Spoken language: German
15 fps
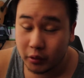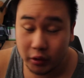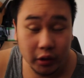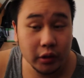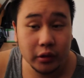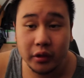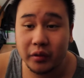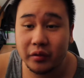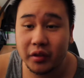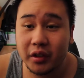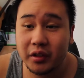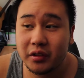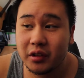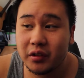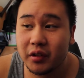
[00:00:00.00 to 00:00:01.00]
ne? Und dann
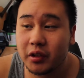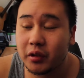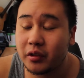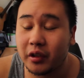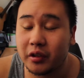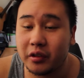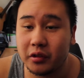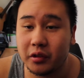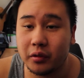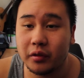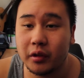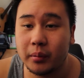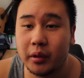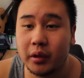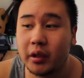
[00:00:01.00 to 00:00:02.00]
fressen sie was und dann sind sie auf
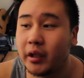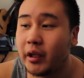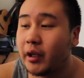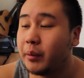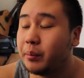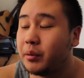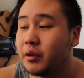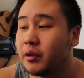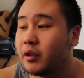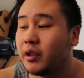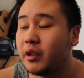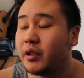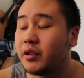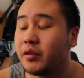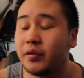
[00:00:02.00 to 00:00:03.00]
einmal happy
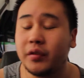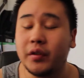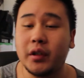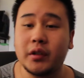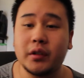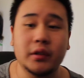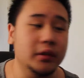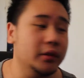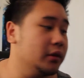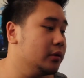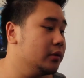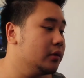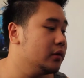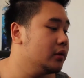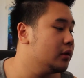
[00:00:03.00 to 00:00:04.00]
as fuck, Alter.
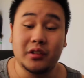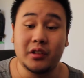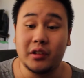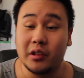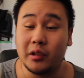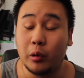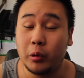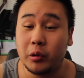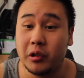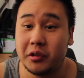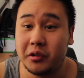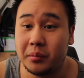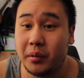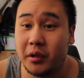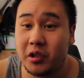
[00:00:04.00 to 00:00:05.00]
Ne? Sind sie die
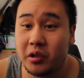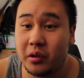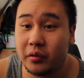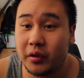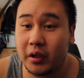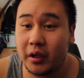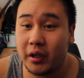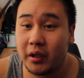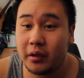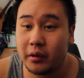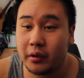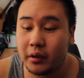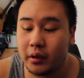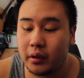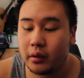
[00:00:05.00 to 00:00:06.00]
glücklichsten Menschen auf der Erde,
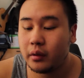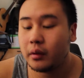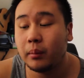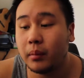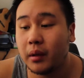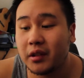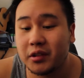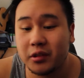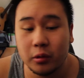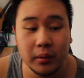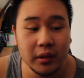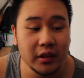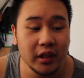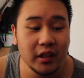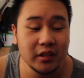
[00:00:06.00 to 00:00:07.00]
ne? Platz
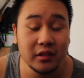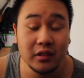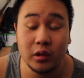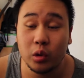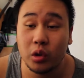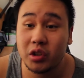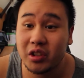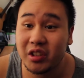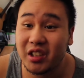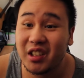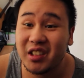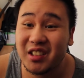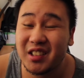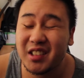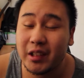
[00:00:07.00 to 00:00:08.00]
Nummer 3 sind die Leute, die die
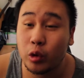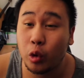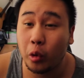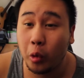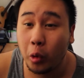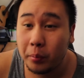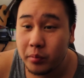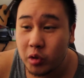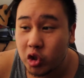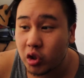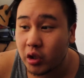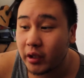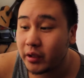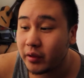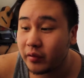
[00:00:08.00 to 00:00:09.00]
ganze Zeit
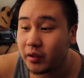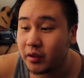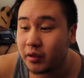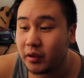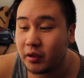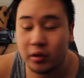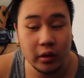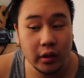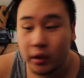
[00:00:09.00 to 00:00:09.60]
rumschreien, wenn sie dich.